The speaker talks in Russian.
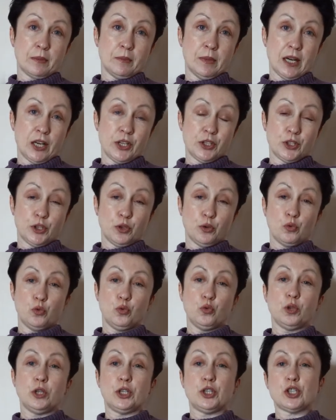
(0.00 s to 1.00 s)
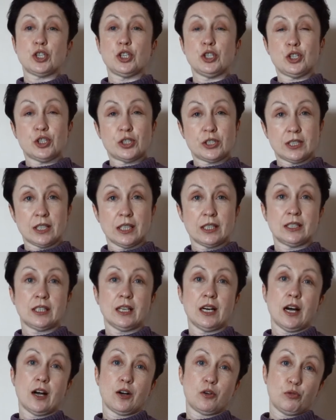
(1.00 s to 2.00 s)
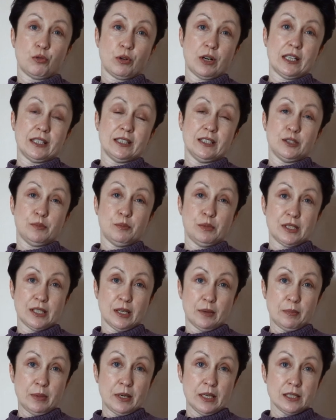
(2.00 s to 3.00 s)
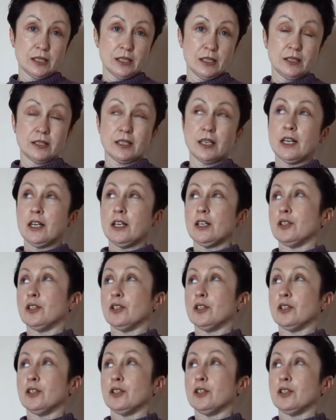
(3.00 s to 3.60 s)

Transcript: маленькие улочки, чистота, аккуратность, безопасность.